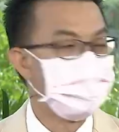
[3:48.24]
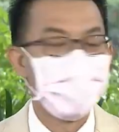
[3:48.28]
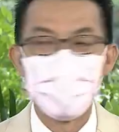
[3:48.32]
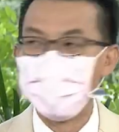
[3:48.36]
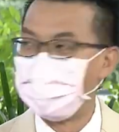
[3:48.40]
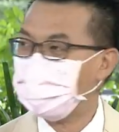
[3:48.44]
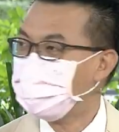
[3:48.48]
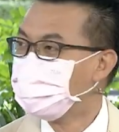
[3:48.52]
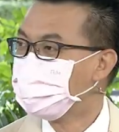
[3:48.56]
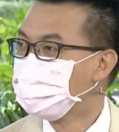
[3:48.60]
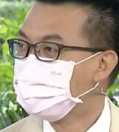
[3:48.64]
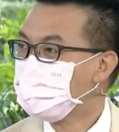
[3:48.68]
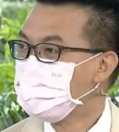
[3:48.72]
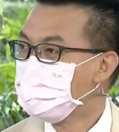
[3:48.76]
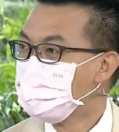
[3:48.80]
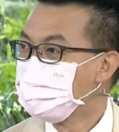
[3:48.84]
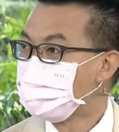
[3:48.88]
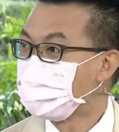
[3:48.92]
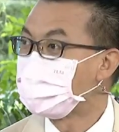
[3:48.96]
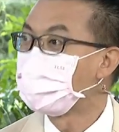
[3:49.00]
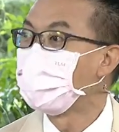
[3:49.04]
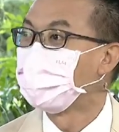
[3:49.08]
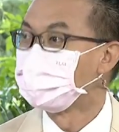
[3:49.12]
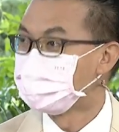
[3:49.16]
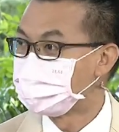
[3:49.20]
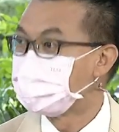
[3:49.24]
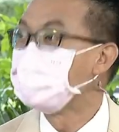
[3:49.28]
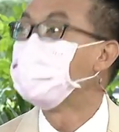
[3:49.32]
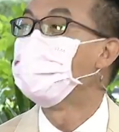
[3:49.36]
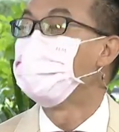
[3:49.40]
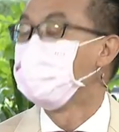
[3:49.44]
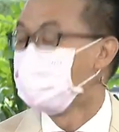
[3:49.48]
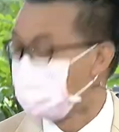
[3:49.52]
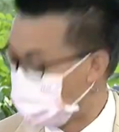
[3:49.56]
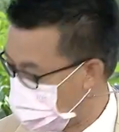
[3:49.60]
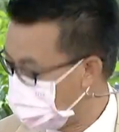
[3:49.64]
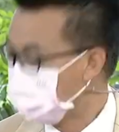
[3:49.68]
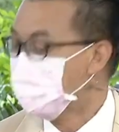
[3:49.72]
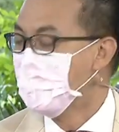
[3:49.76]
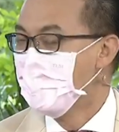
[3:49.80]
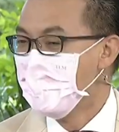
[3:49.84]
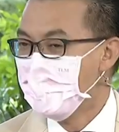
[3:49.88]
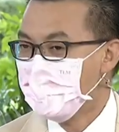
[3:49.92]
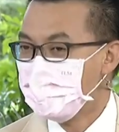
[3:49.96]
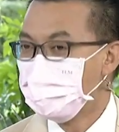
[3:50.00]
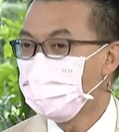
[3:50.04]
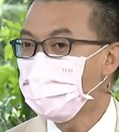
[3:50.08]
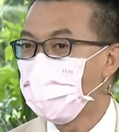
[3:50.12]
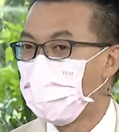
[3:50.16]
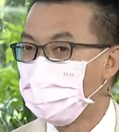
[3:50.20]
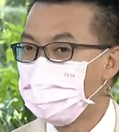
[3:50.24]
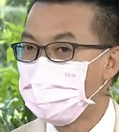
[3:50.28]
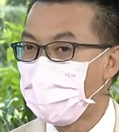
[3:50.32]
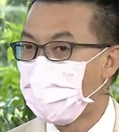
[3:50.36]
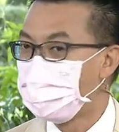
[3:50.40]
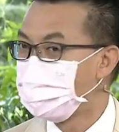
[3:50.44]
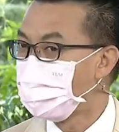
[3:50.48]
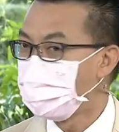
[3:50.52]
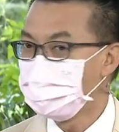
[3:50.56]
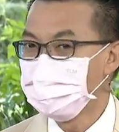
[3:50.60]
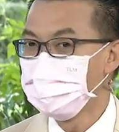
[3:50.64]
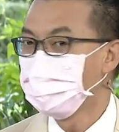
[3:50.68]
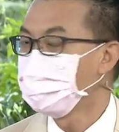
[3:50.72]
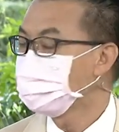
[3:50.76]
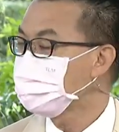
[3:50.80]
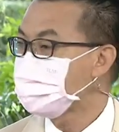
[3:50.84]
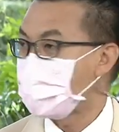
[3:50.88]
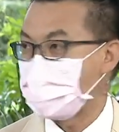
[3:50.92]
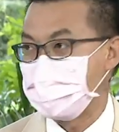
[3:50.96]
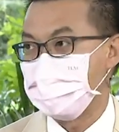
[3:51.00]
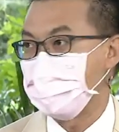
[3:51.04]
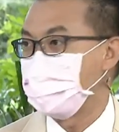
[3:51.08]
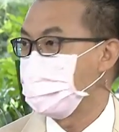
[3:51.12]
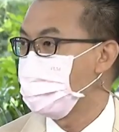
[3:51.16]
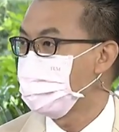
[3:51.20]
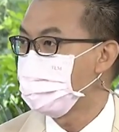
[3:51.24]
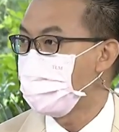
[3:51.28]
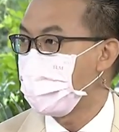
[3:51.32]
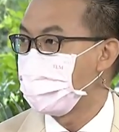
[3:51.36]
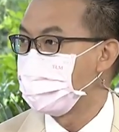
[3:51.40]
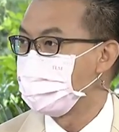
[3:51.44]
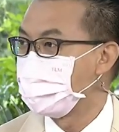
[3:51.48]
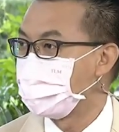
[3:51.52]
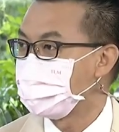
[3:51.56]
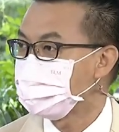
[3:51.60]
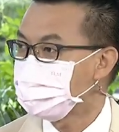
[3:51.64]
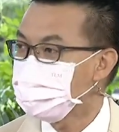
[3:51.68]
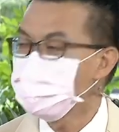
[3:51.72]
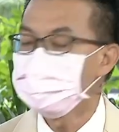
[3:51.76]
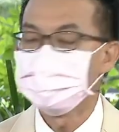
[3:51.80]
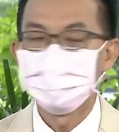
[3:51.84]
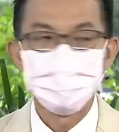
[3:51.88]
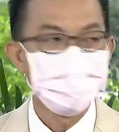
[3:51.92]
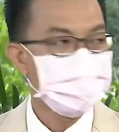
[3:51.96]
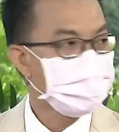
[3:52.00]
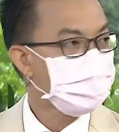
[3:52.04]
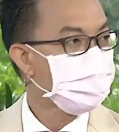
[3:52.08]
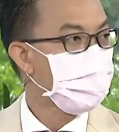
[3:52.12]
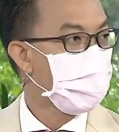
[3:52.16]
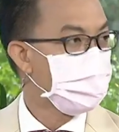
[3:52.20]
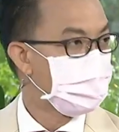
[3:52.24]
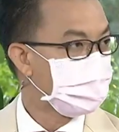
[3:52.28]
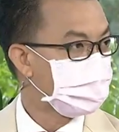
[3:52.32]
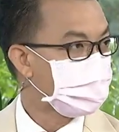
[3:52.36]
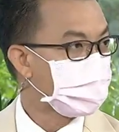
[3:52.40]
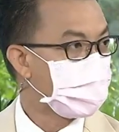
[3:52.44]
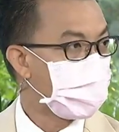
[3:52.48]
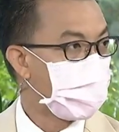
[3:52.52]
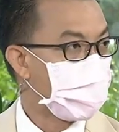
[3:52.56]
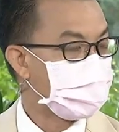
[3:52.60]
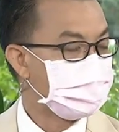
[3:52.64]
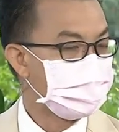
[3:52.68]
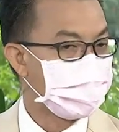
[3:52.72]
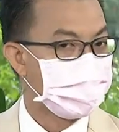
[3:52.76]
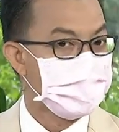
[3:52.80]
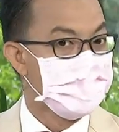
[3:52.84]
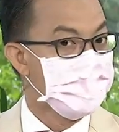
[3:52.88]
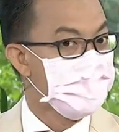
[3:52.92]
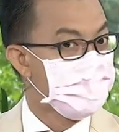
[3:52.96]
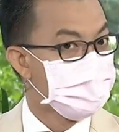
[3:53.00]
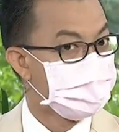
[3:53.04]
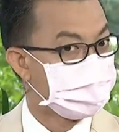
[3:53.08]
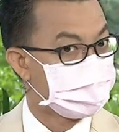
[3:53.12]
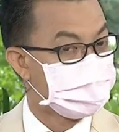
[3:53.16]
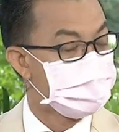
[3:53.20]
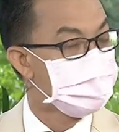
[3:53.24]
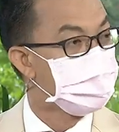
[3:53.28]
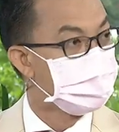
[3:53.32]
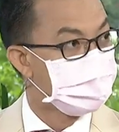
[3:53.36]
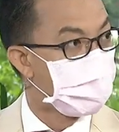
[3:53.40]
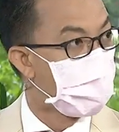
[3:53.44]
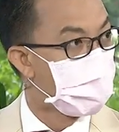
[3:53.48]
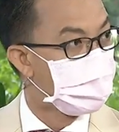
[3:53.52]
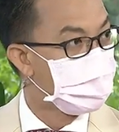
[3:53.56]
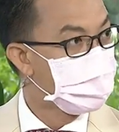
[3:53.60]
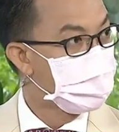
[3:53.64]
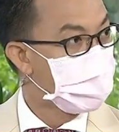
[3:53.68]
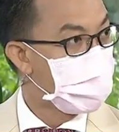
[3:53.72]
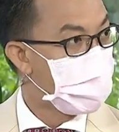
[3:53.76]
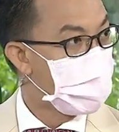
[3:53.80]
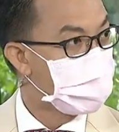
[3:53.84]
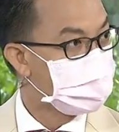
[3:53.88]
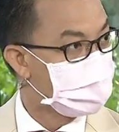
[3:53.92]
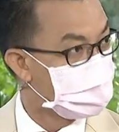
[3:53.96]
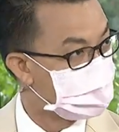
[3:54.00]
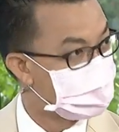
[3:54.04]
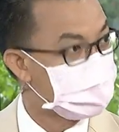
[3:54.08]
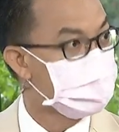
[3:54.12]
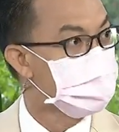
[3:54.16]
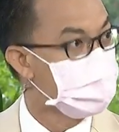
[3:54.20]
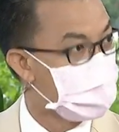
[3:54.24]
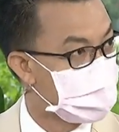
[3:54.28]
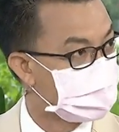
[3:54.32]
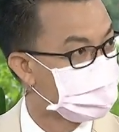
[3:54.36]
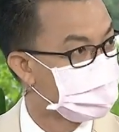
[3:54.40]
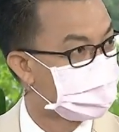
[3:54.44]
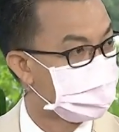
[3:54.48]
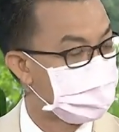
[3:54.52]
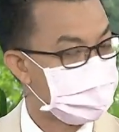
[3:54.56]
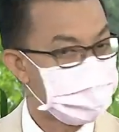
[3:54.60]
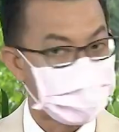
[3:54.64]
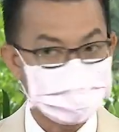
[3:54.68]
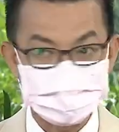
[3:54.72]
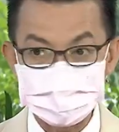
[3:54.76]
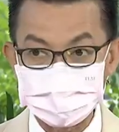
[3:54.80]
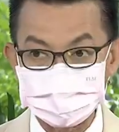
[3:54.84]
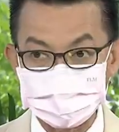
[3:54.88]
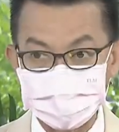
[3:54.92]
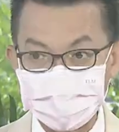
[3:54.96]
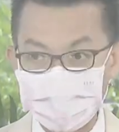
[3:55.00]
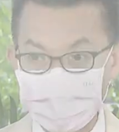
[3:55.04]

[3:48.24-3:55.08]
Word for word: ตัวปลอมเอออจเป็นของปลอมก็ได้ แล้วของปลอมเราก็ไม่รู้เขาใส่อะไรเข้าไปนะ ซึ่งผมว่าความอันตรายเนี่ยบางทีมันบอกไม่ได้ถ้าไม่ใช่ยาตัวนี้อาจจะ